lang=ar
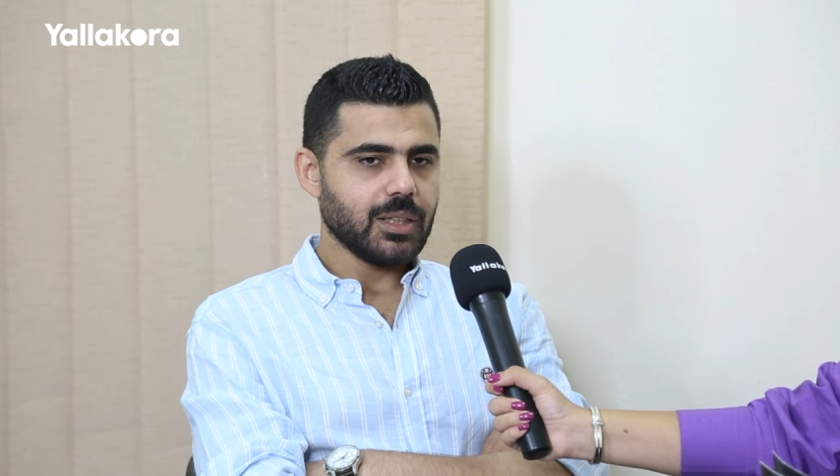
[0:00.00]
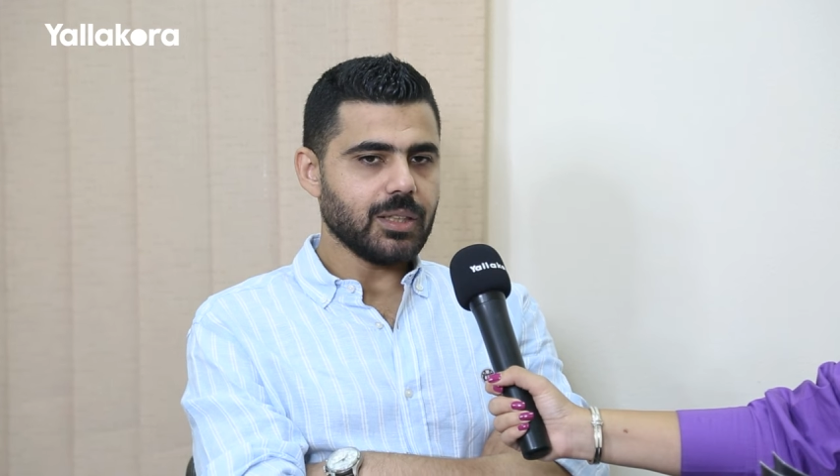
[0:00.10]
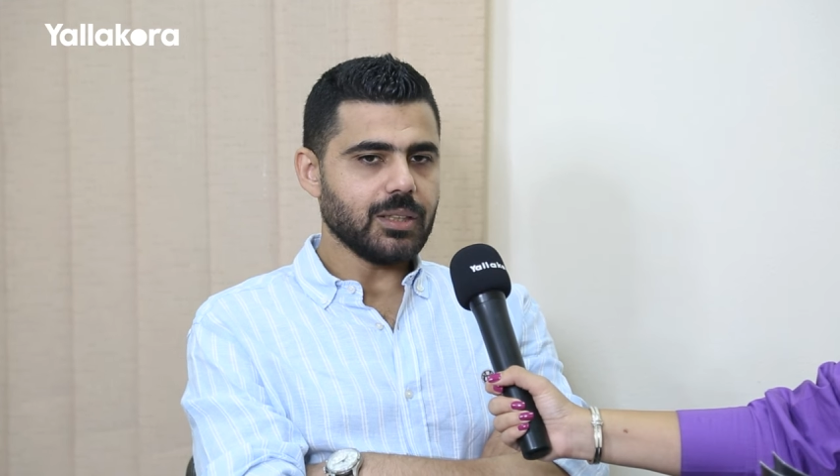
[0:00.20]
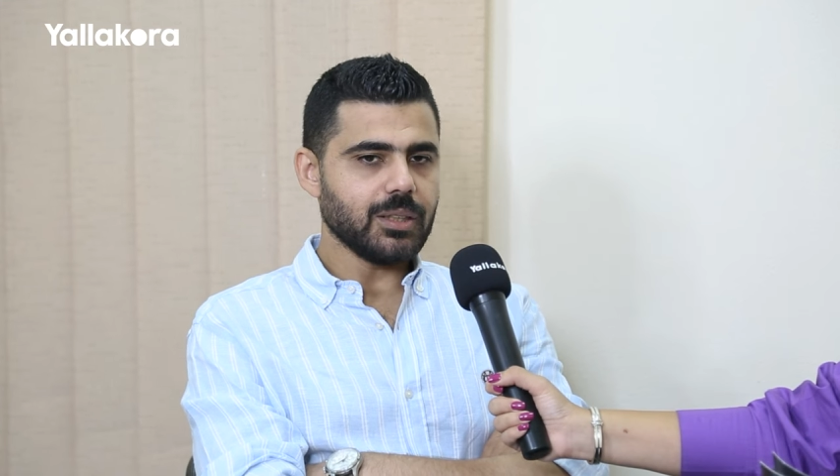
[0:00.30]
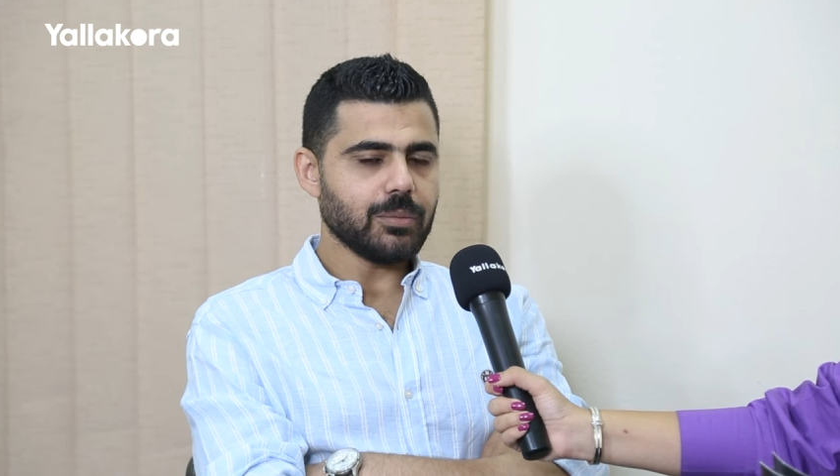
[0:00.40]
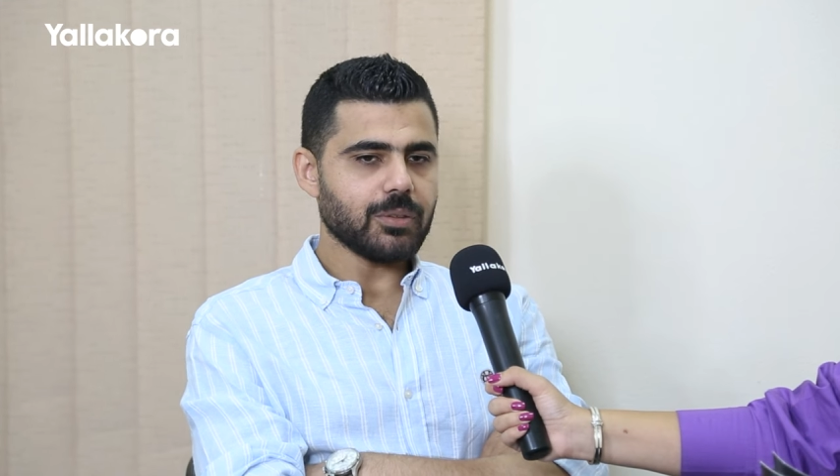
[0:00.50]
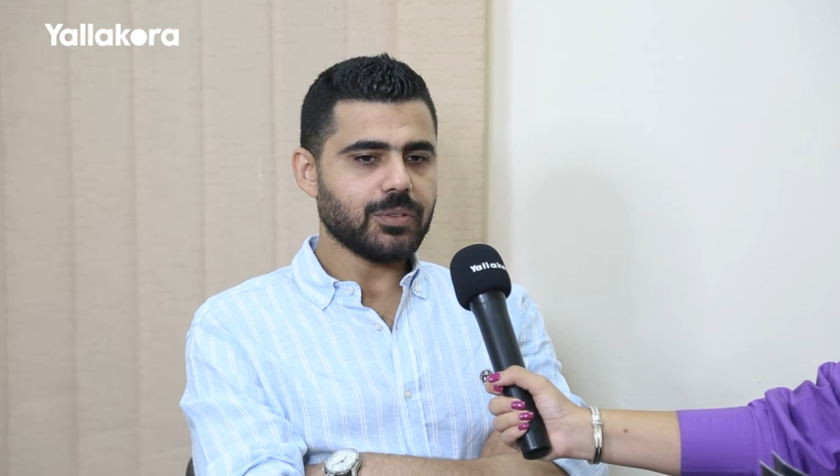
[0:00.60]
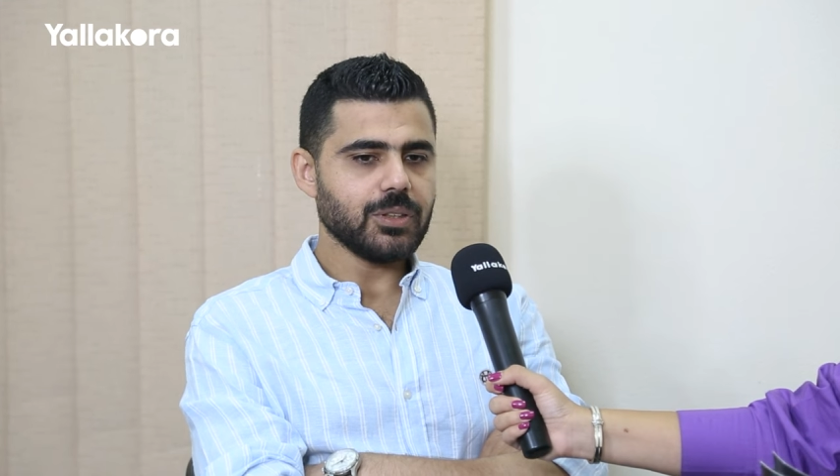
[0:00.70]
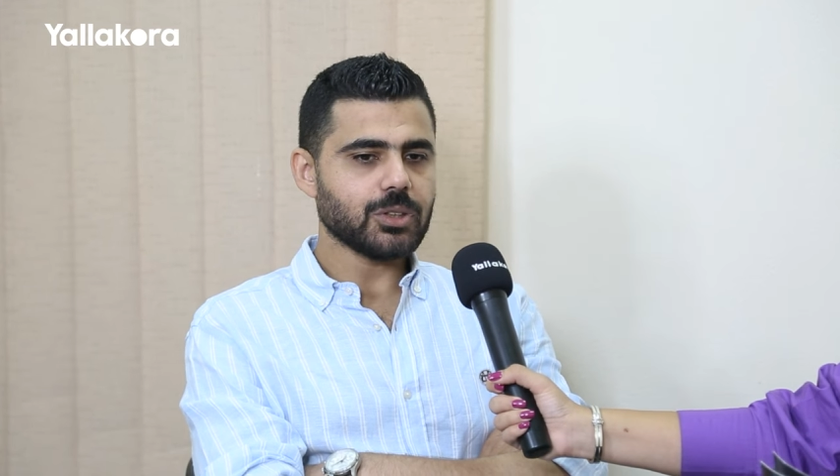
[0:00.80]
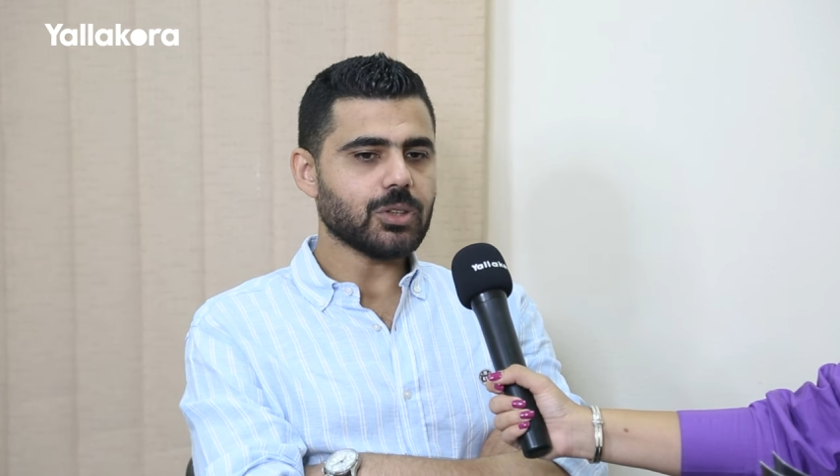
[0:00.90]
ان يبقى
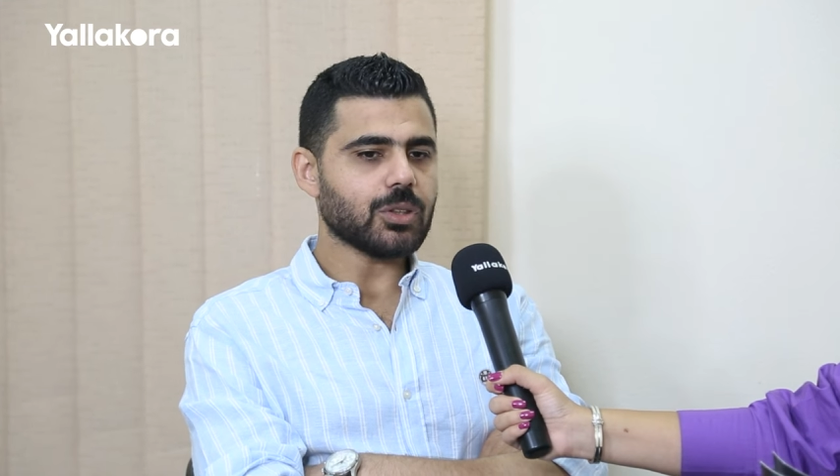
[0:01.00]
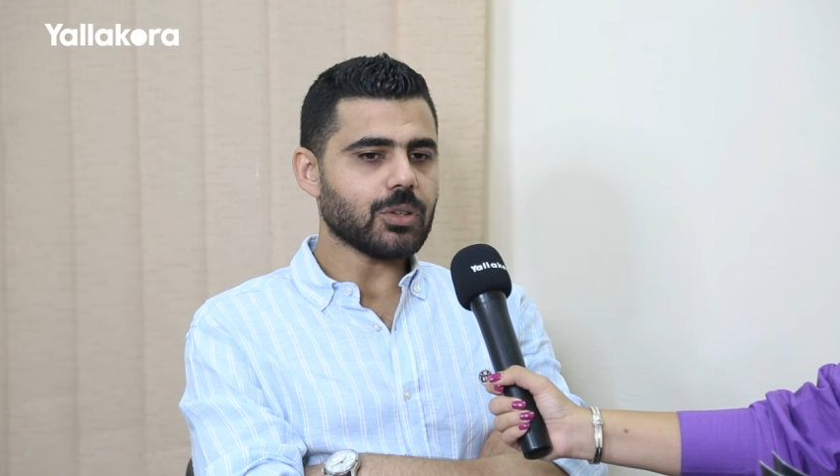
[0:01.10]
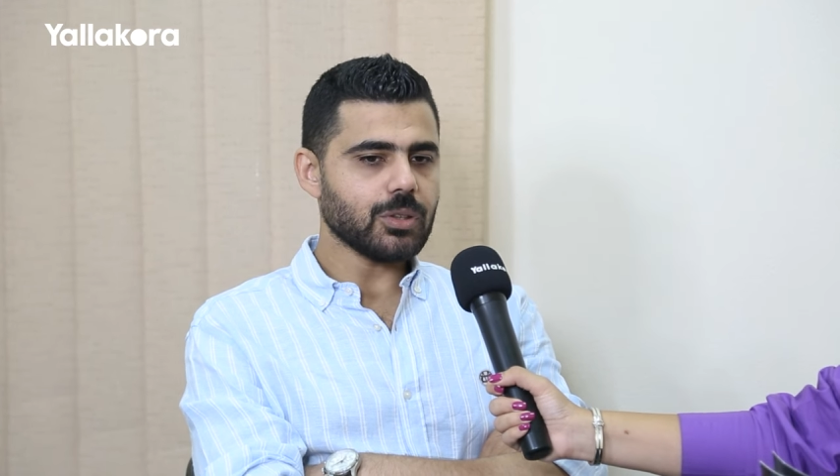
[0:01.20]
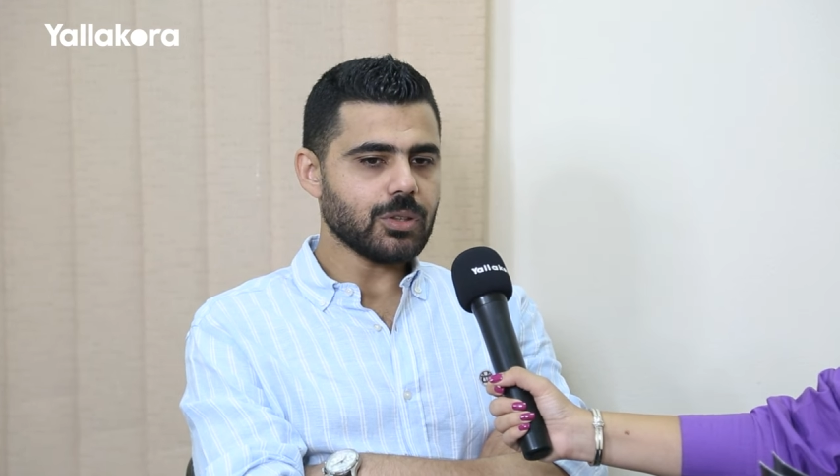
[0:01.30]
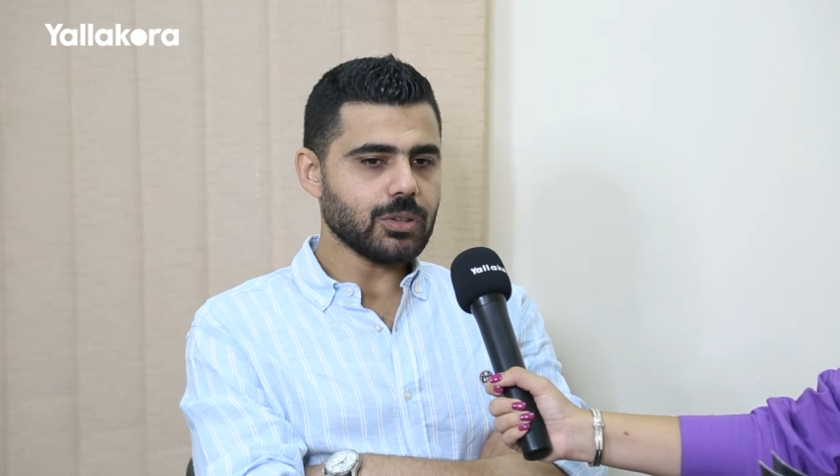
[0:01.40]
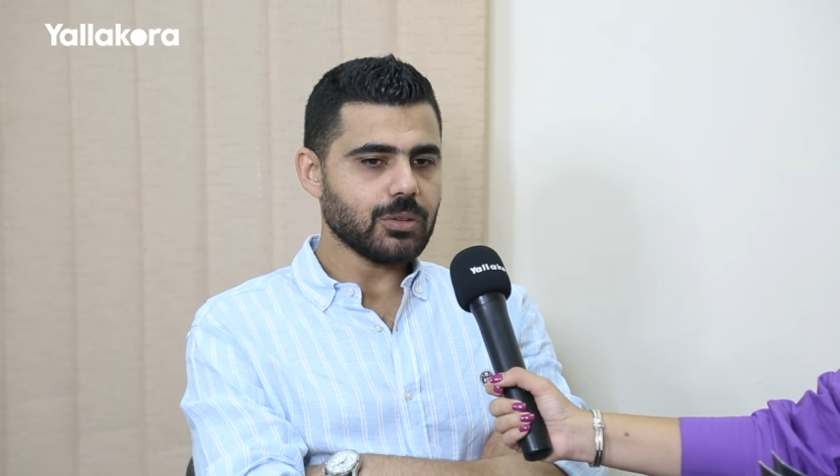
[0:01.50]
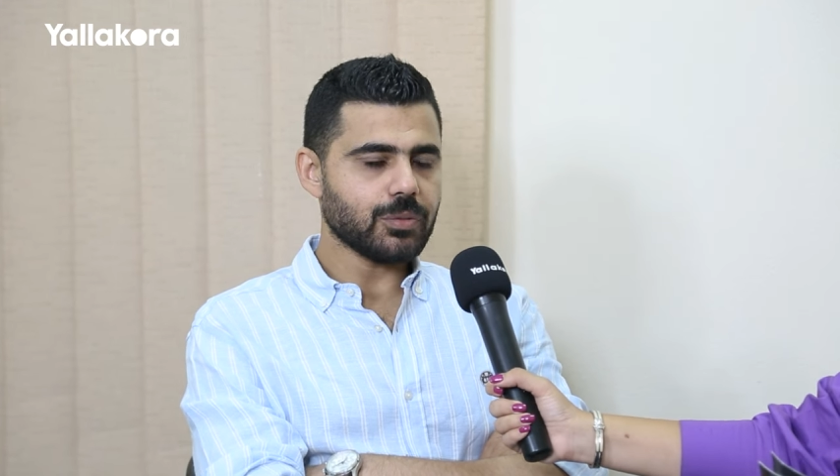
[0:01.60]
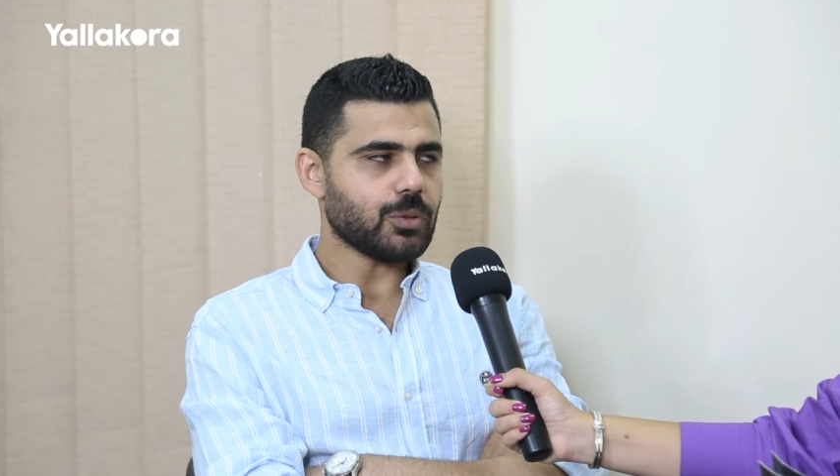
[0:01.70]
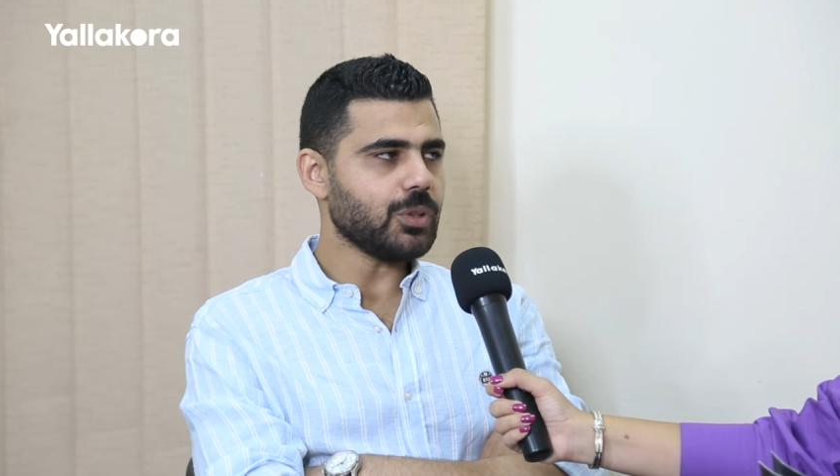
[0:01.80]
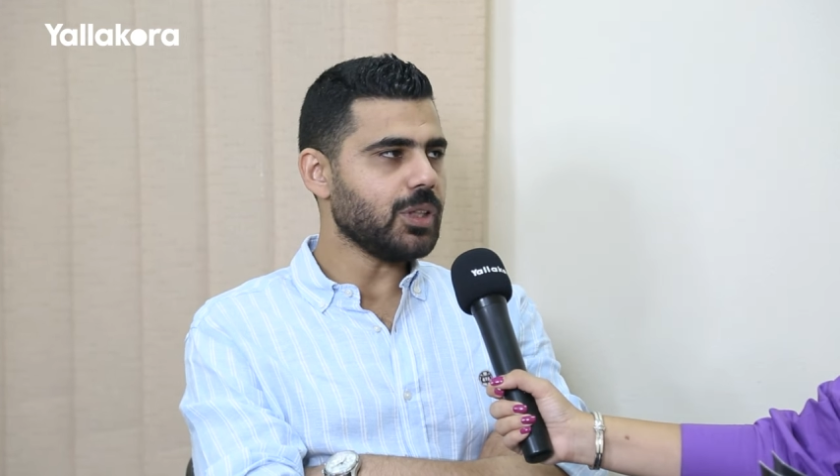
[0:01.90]
في استقرار
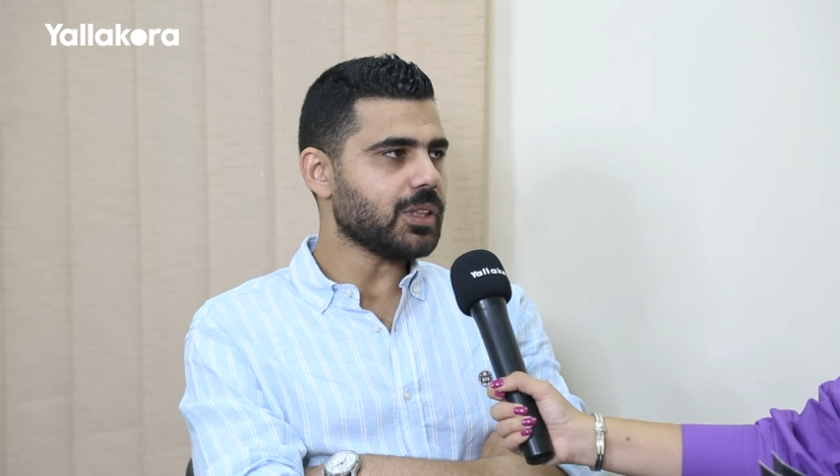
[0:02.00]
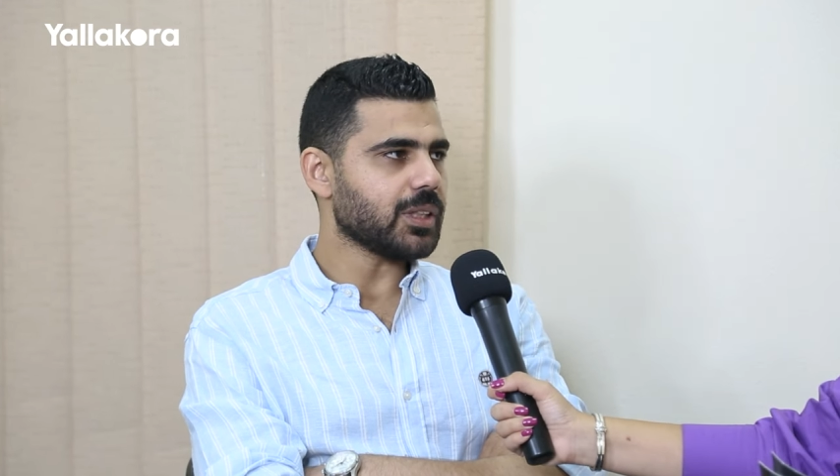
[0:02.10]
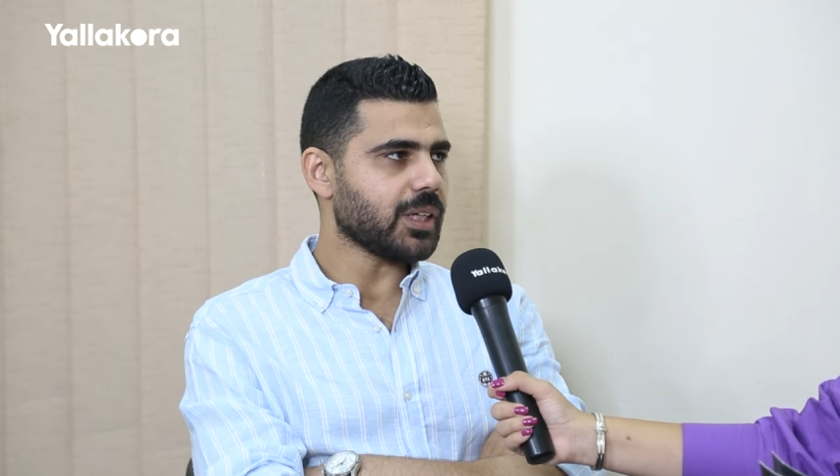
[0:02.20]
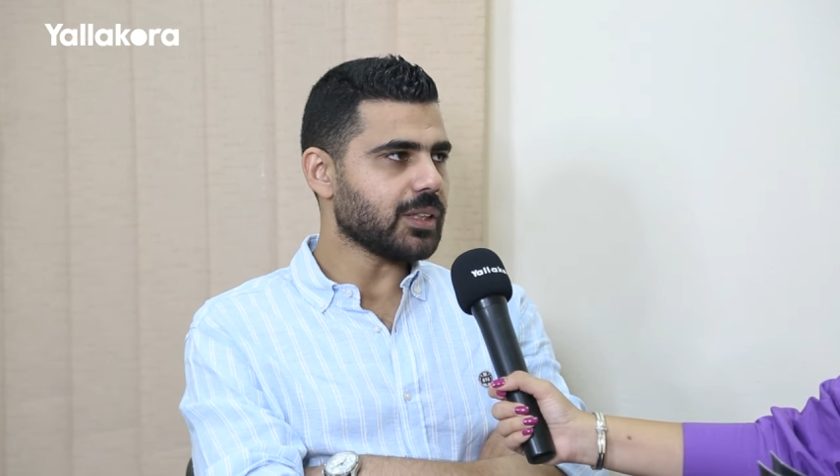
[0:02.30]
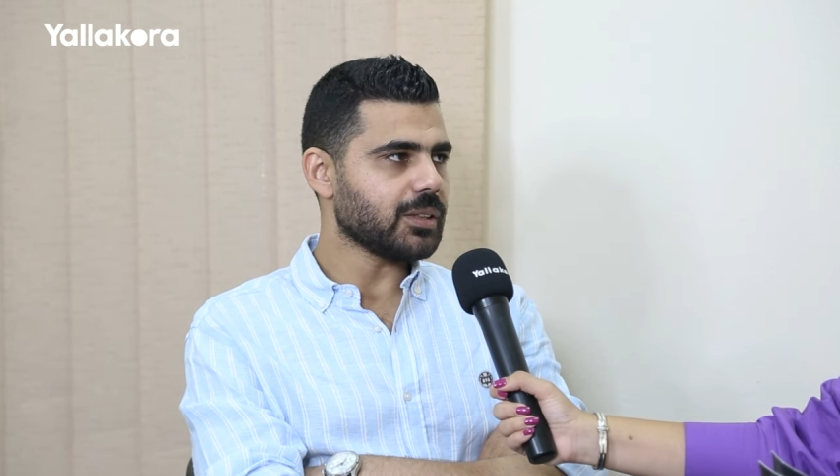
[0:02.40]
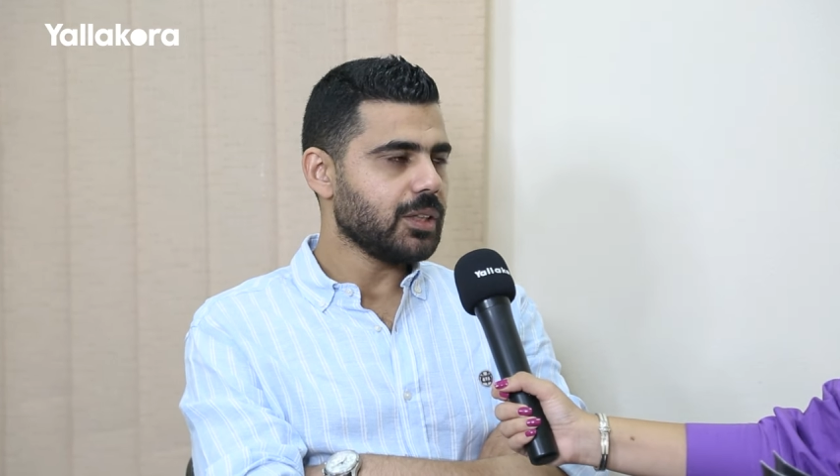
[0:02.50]
في كل الاتجاهات